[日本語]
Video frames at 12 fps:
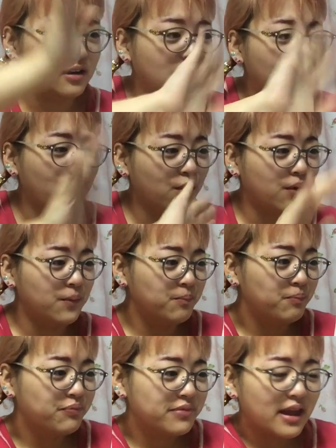ヤッホー。
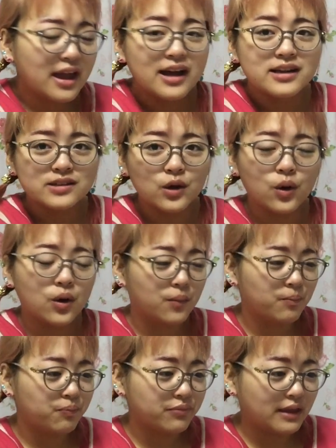
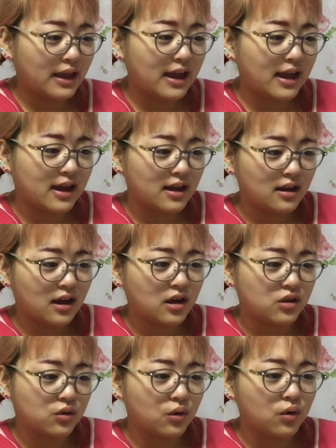そう。で、
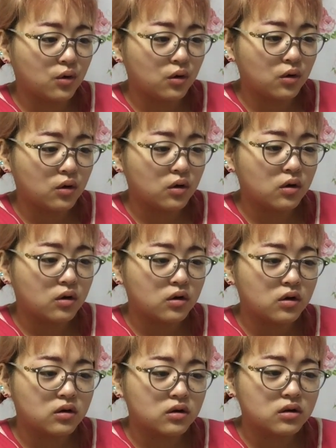えっ
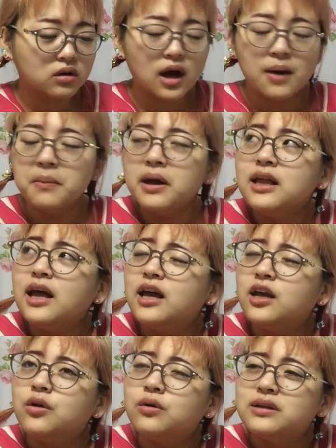と、噛まな
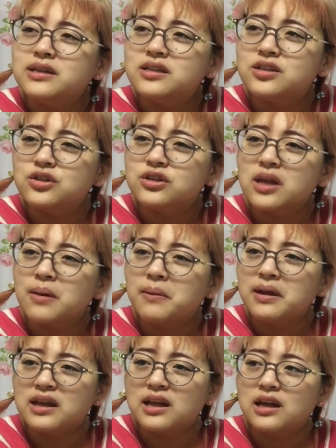いようにするた
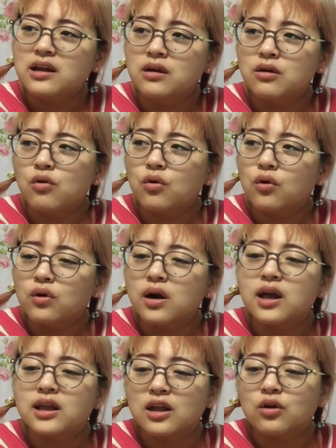めに心
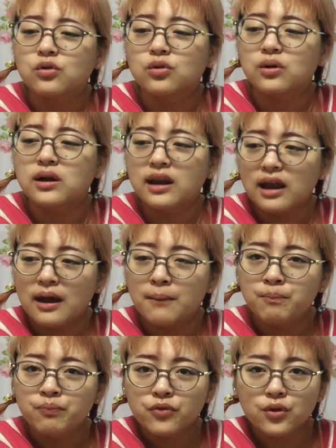がけていることはね、
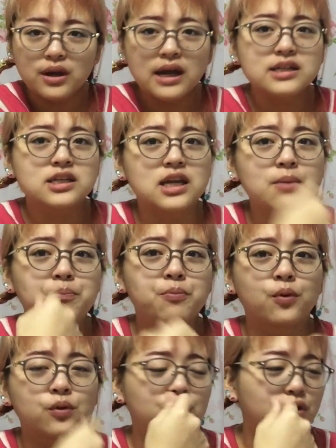とりあえず
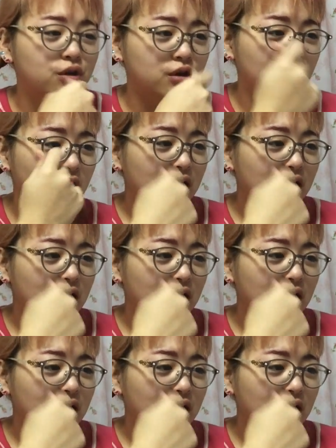リップを塗る。